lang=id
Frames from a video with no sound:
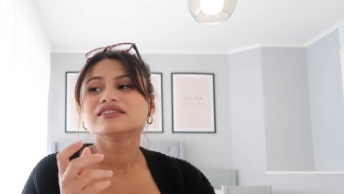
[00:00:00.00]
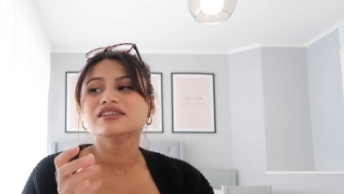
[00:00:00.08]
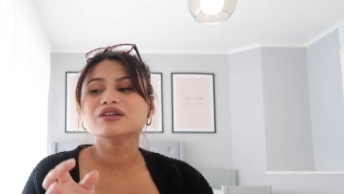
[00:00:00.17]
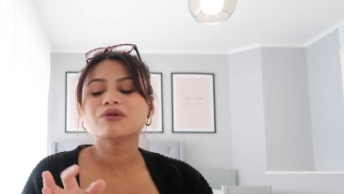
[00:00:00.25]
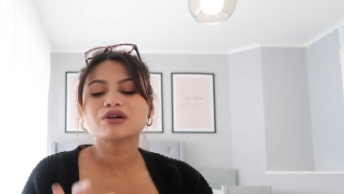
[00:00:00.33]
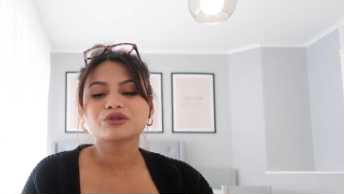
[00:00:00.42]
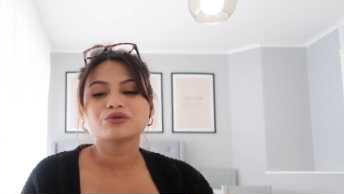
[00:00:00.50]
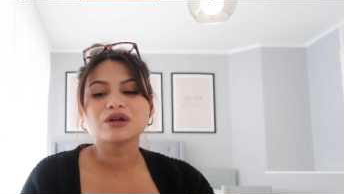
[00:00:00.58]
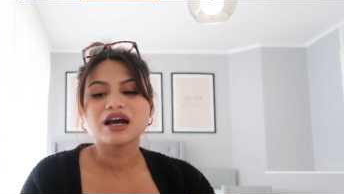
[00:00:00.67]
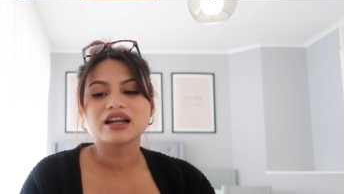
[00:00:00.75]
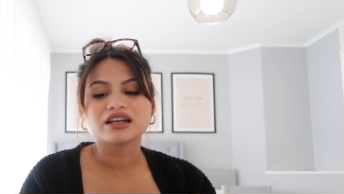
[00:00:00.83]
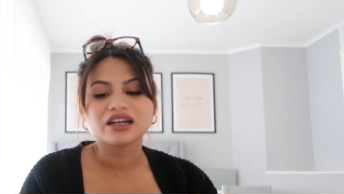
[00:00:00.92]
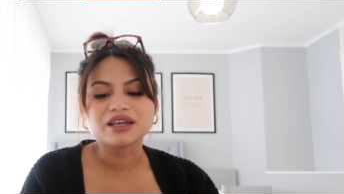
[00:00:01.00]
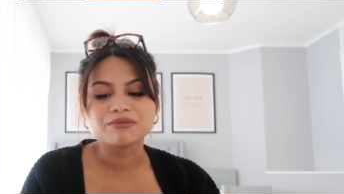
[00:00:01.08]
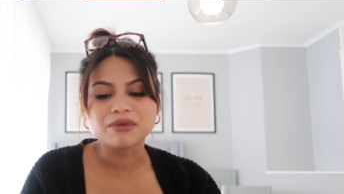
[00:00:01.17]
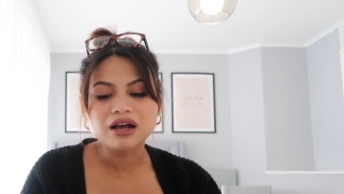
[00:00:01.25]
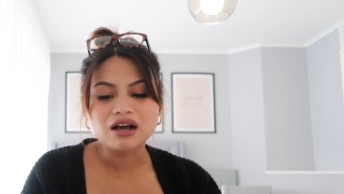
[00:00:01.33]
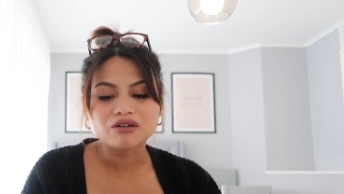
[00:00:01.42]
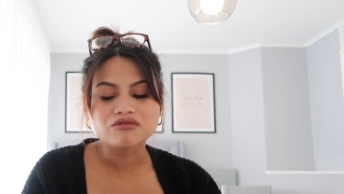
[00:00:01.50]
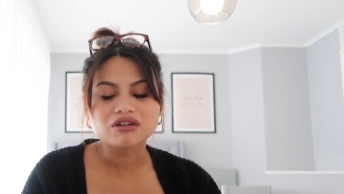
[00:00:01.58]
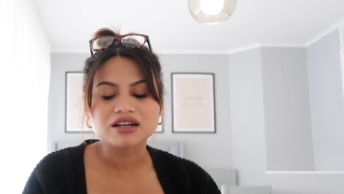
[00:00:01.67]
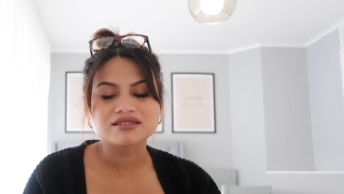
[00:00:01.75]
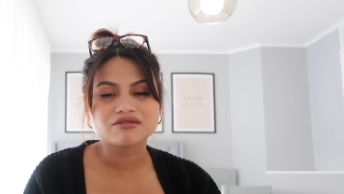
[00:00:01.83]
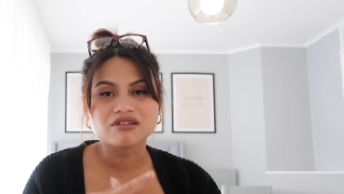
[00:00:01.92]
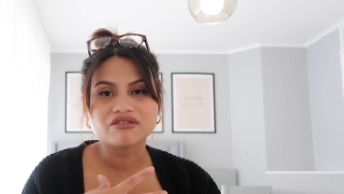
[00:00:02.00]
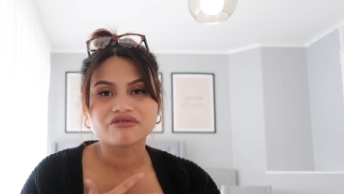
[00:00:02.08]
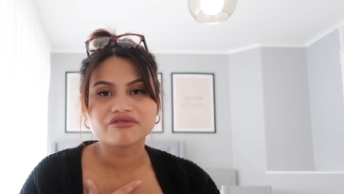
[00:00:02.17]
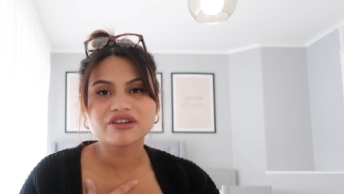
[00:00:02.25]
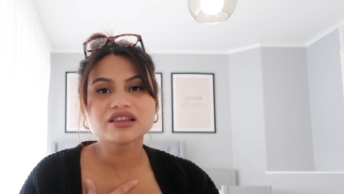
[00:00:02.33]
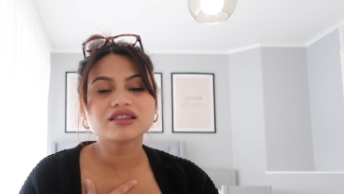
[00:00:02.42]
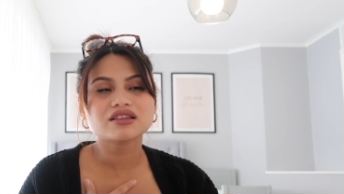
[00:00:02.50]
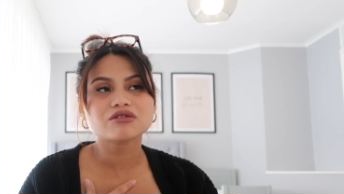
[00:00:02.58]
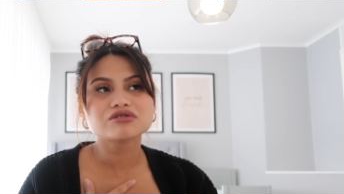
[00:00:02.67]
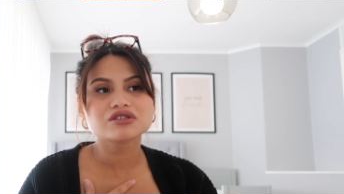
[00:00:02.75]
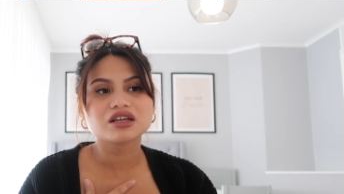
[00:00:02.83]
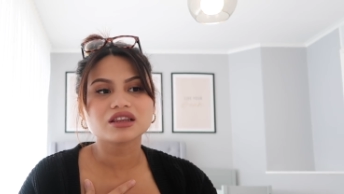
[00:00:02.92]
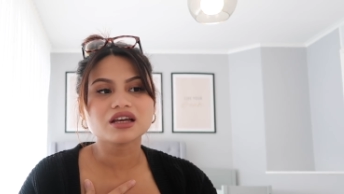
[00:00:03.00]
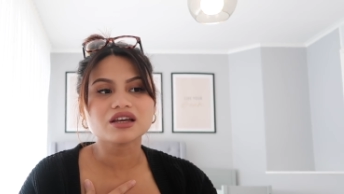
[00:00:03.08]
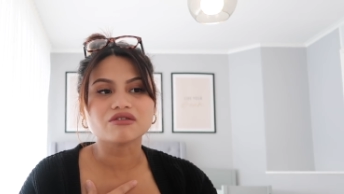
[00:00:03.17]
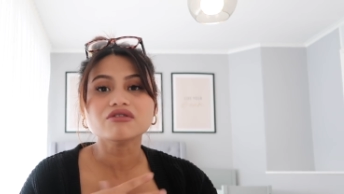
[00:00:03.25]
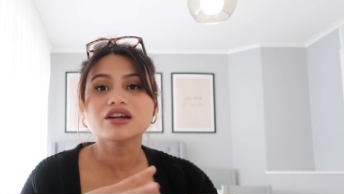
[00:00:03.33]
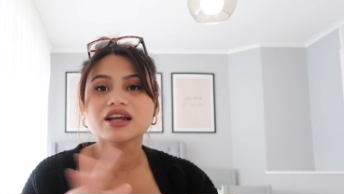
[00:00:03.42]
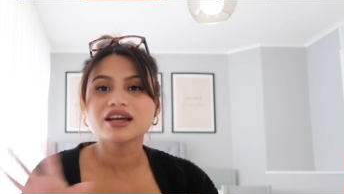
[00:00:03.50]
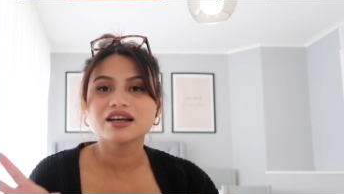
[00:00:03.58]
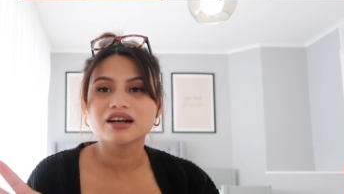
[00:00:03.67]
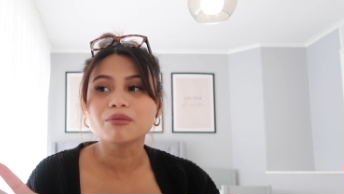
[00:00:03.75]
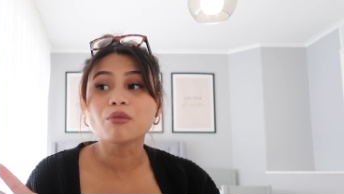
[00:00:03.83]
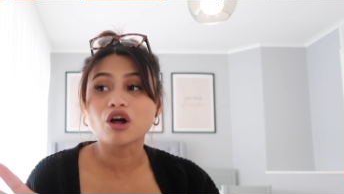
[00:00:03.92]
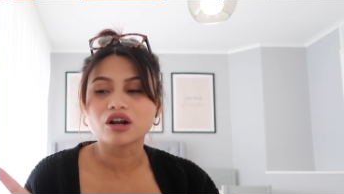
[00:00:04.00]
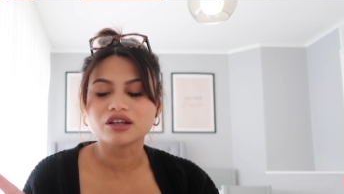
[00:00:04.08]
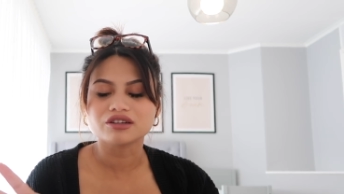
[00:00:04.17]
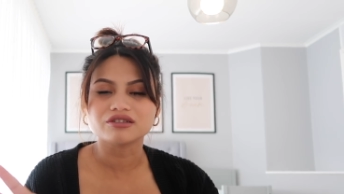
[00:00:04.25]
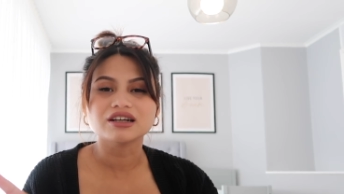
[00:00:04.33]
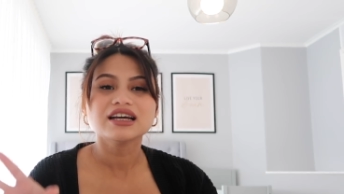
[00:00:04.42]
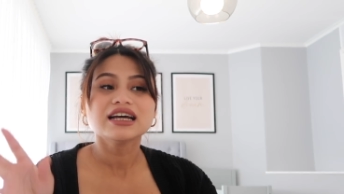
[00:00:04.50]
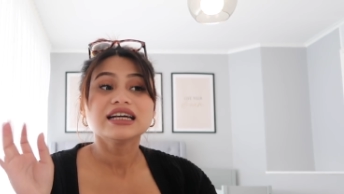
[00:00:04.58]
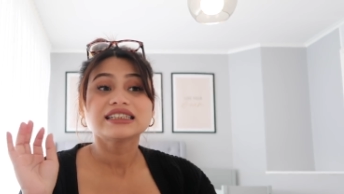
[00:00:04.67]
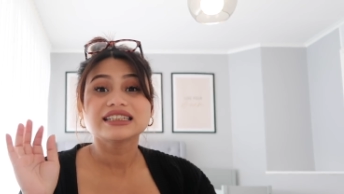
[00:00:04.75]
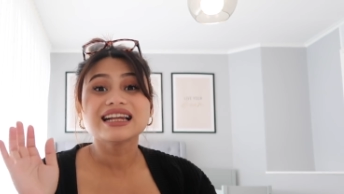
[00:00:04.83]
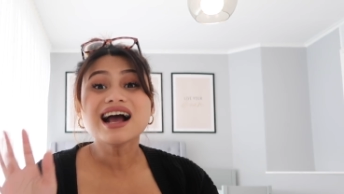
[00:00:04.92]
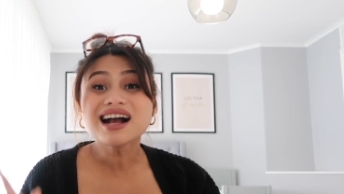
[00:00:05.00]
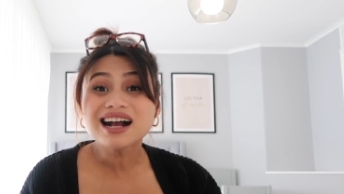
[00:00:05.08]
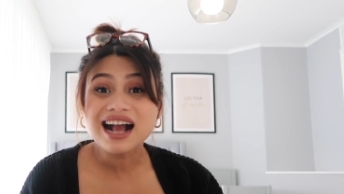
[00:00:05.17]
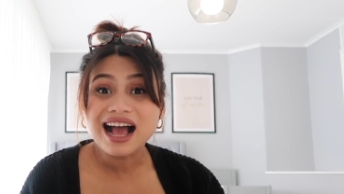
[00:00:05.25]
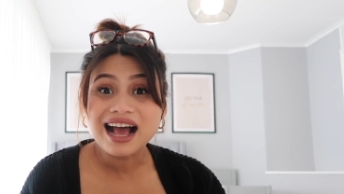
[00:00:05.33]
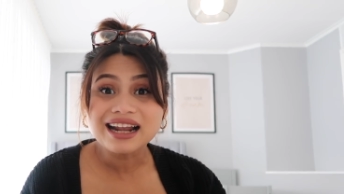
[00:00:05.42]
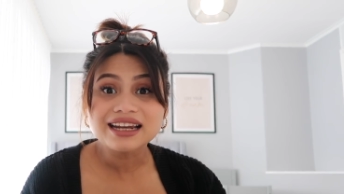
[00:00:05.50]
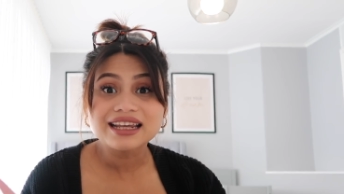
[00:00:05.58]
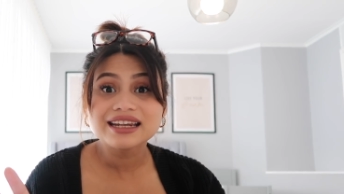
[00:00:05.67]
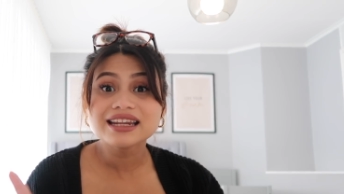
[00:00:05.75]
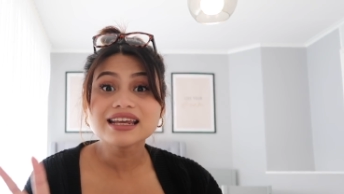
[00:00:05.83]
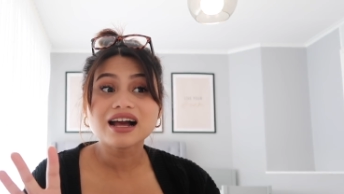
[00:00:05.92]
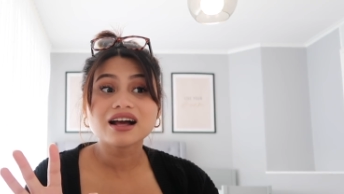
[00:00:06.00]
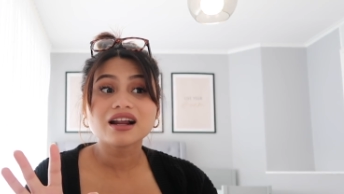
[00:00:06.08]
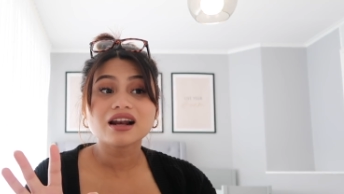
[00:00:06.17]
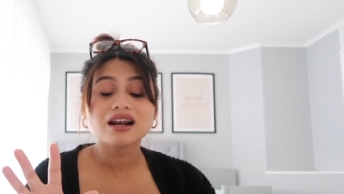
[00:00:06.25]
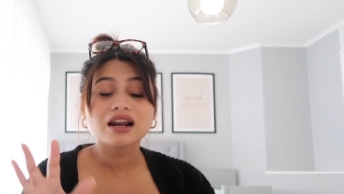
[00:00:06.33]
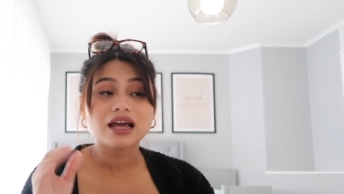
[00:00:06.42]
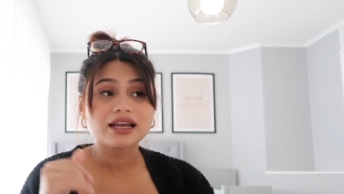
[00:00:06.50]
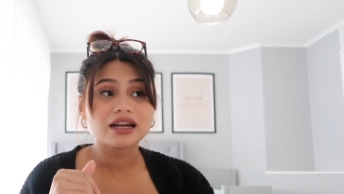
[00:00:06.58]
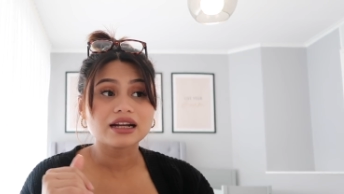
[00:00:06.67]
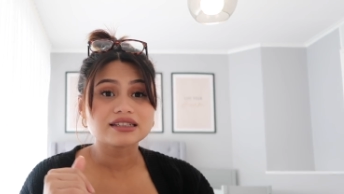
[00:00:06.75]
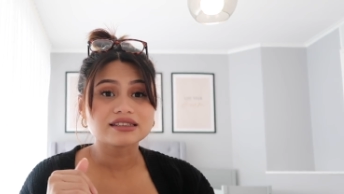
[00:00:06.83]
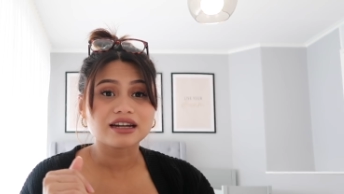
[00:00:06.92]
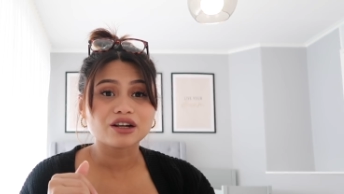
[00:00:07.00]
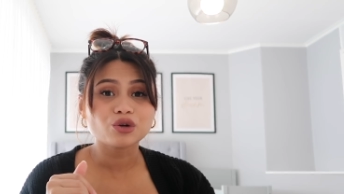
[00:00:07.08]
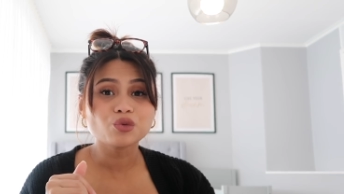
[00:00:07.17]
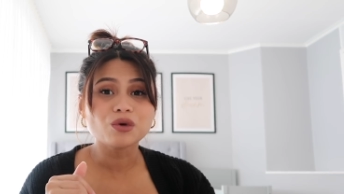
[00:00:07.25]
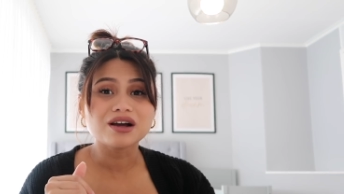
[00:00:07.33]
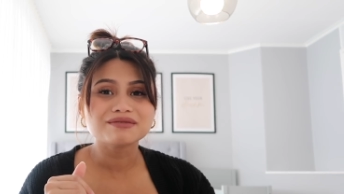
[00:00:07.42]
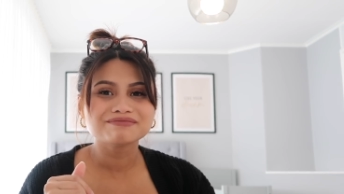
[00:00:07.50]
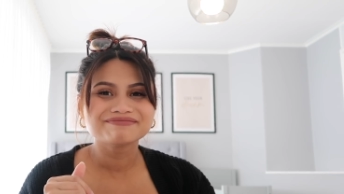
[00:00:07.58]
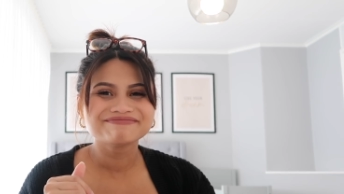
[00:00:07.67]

jadi waktu udah hari kelima aku ngerasa udah fit terus kita ya udah deh ngemol gitu sedangkan ini yang lahiran sesar kedua